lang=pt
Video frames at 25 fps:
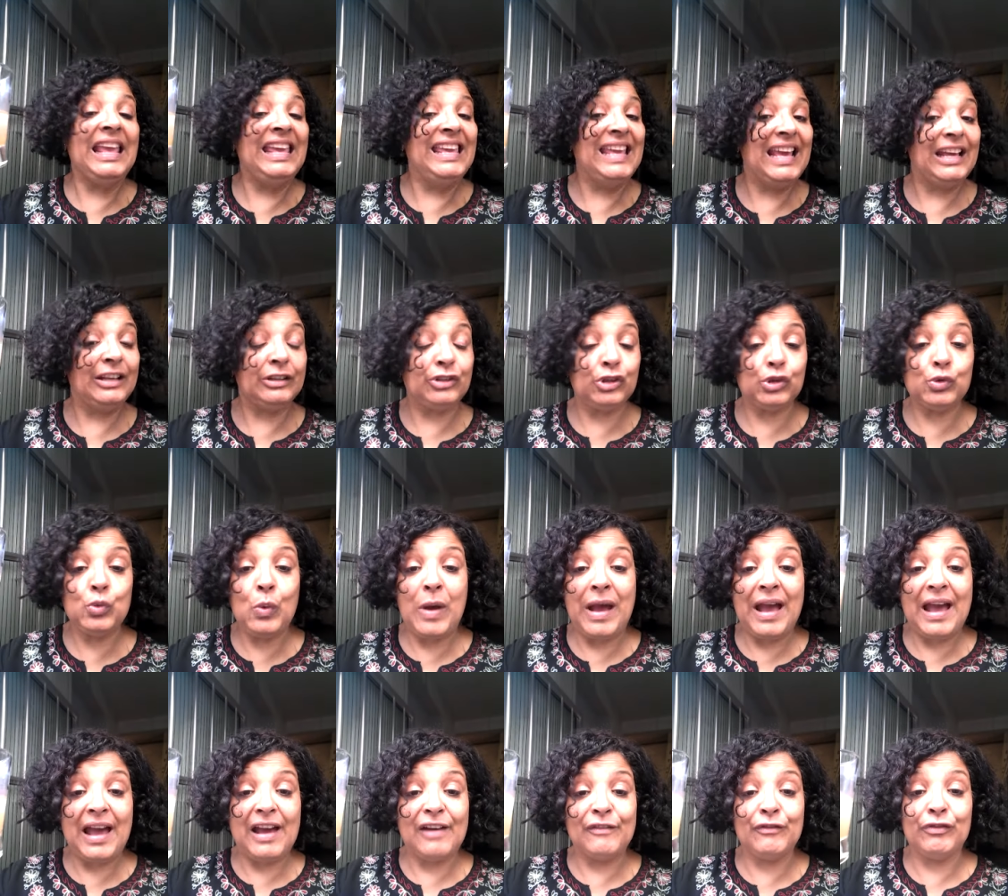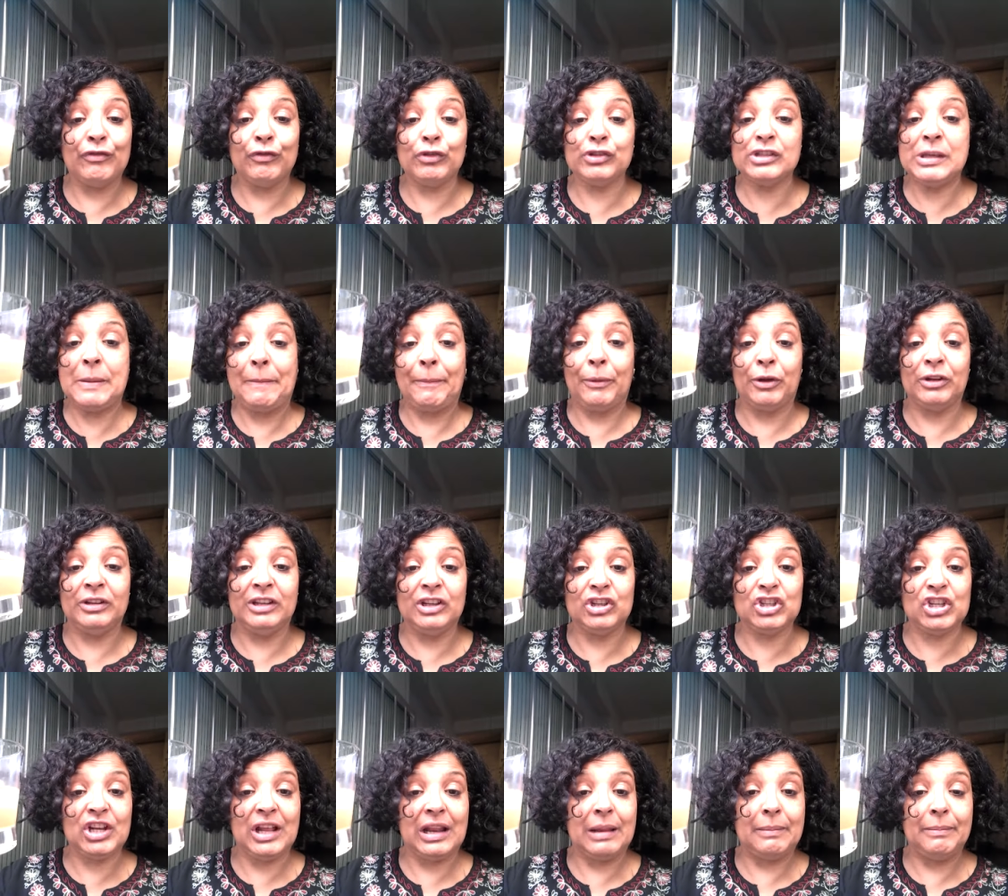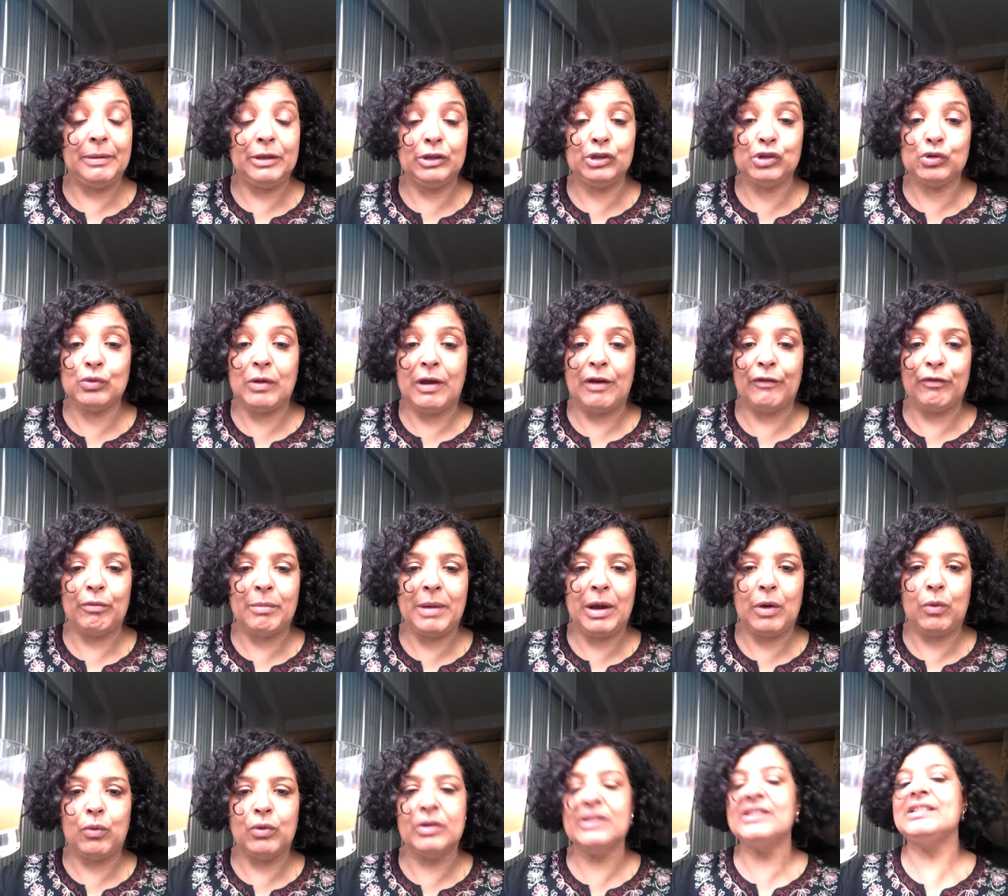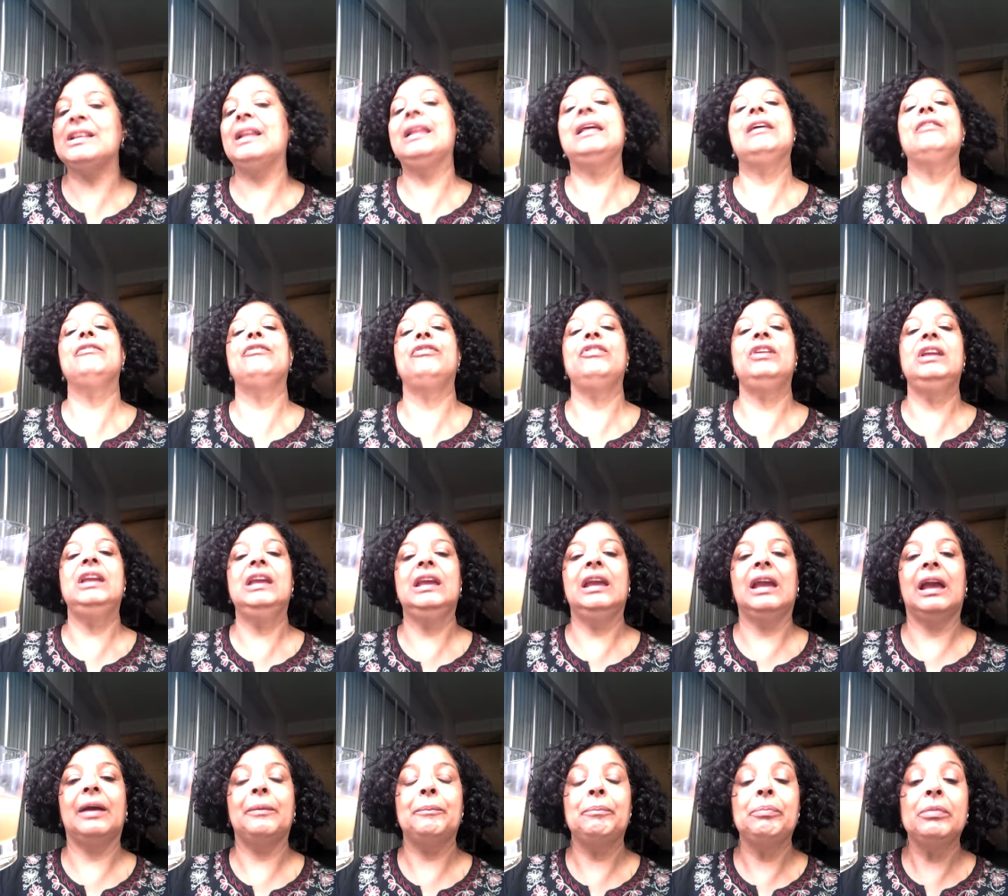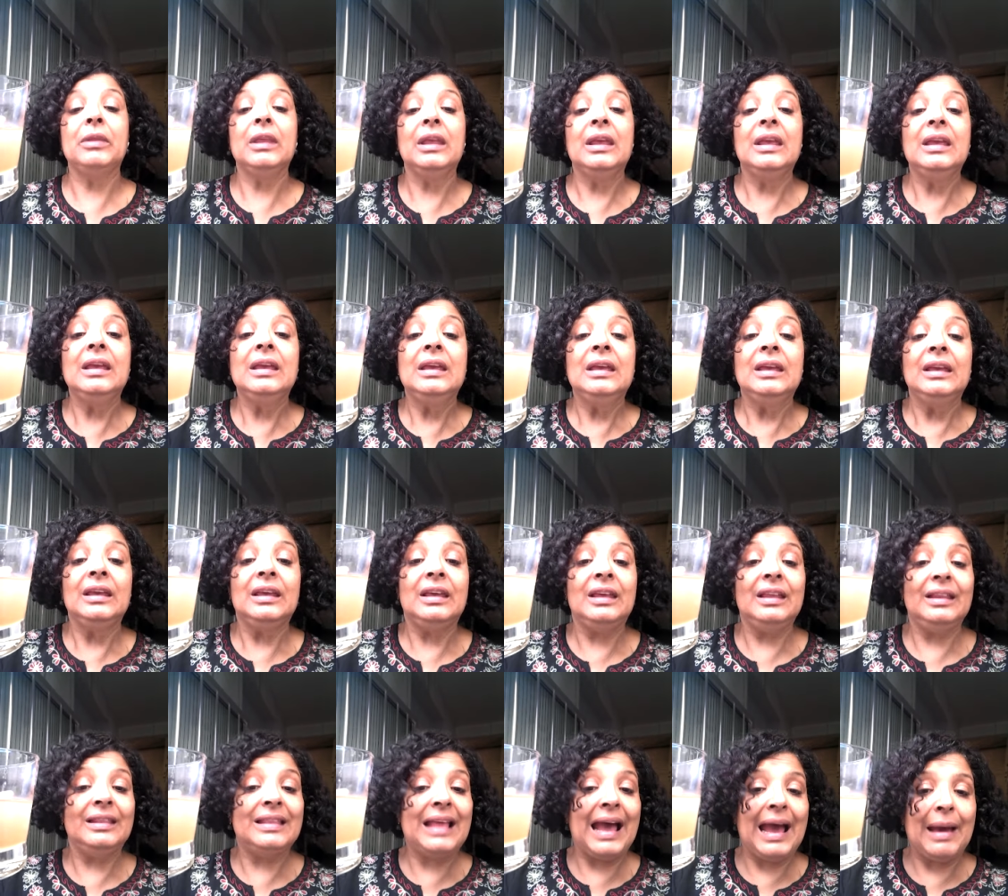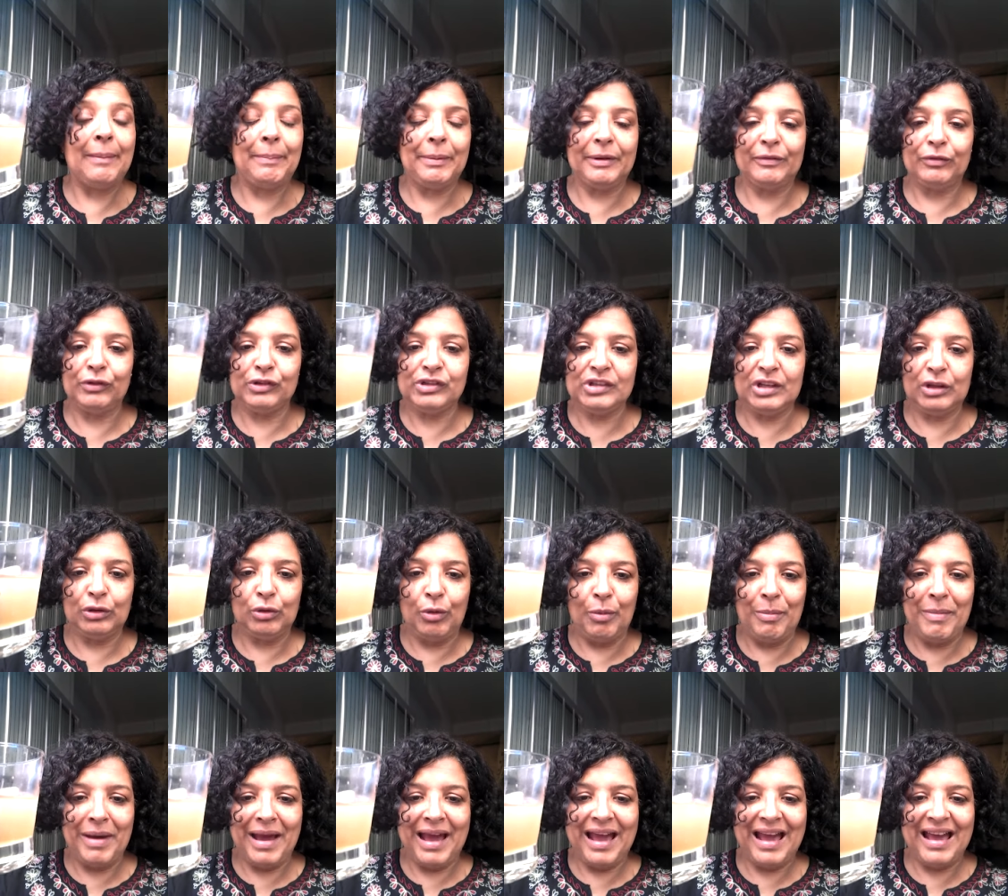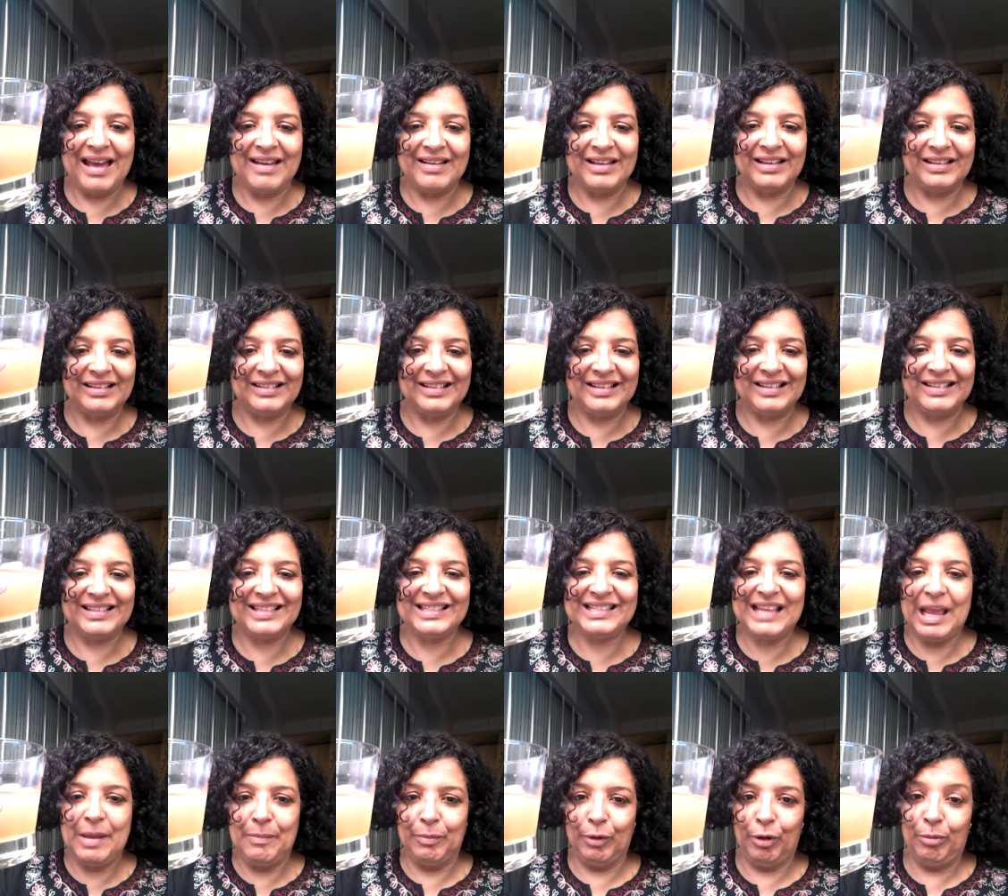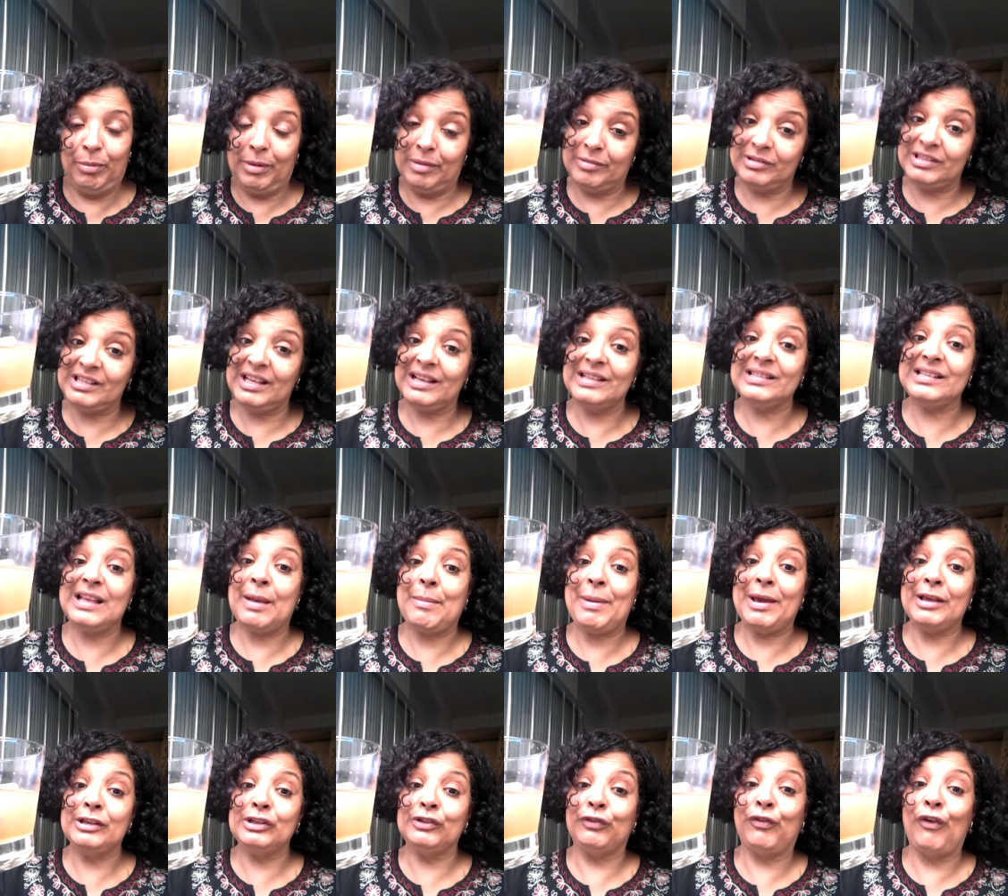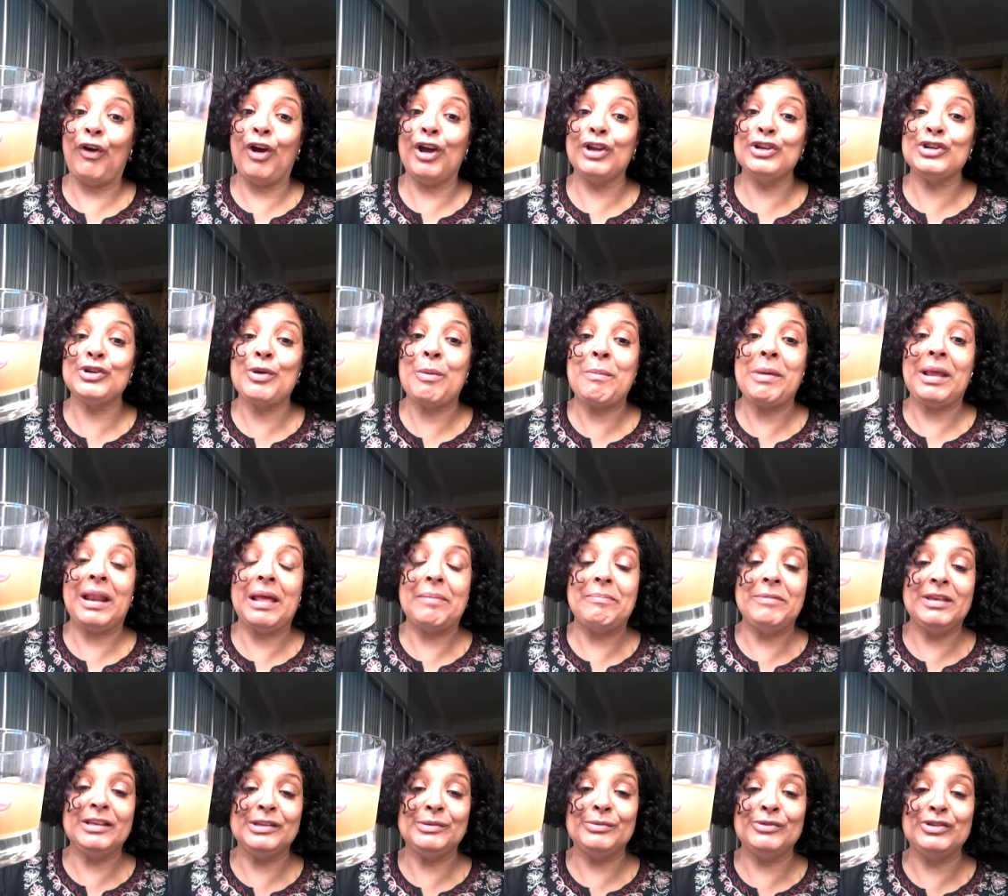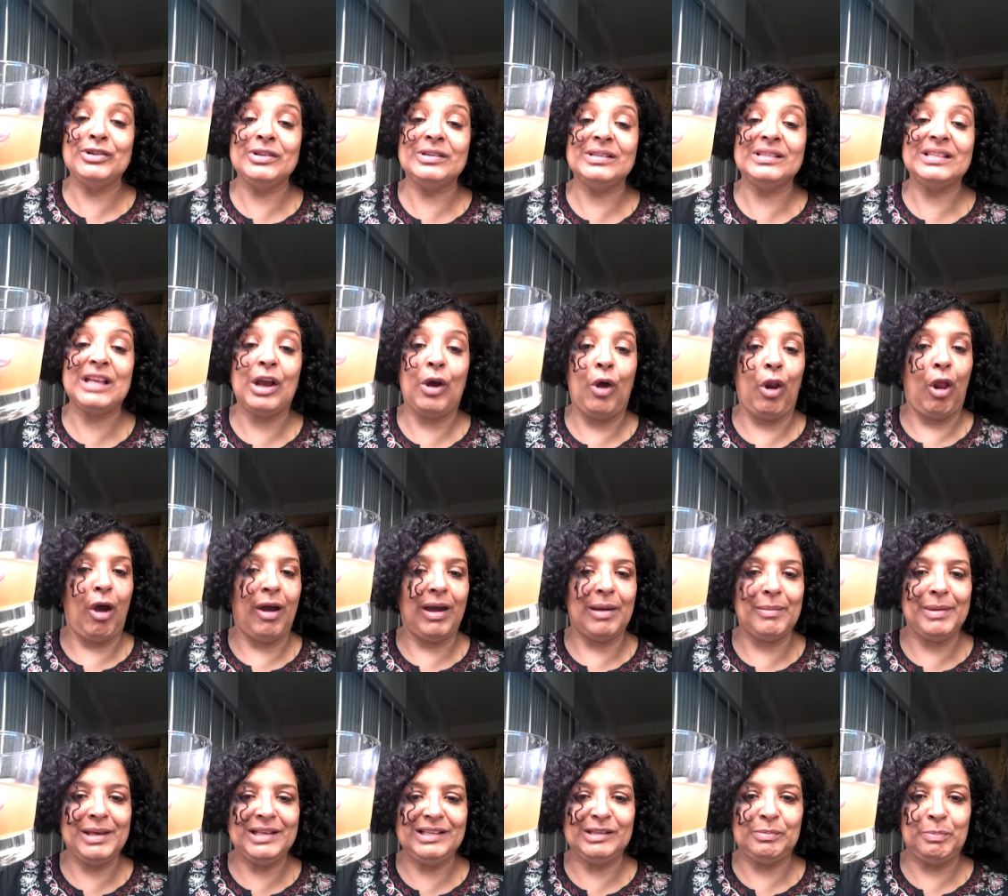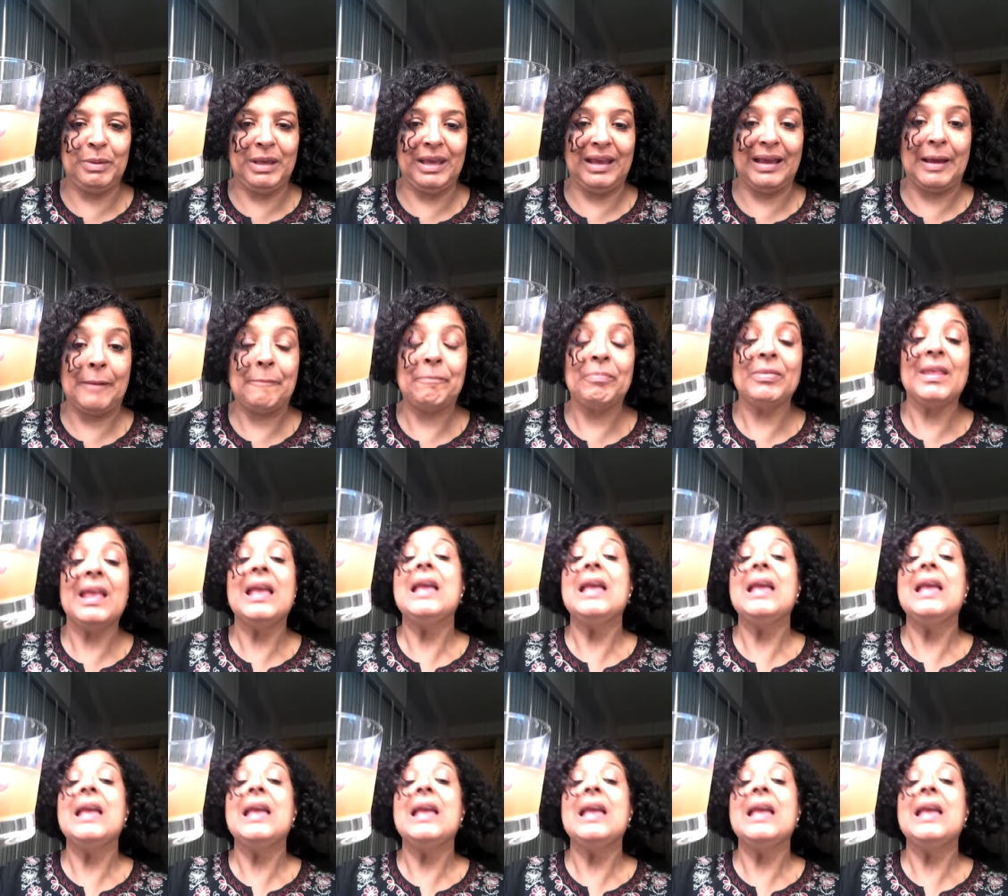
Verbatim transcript: E é suave, você pode deixar ela bem suave, uma coisa levinha que dá para você tomar eh, sem problema. Se você quiser mais forte, como ela mesmo disse, você coloca mais pinga.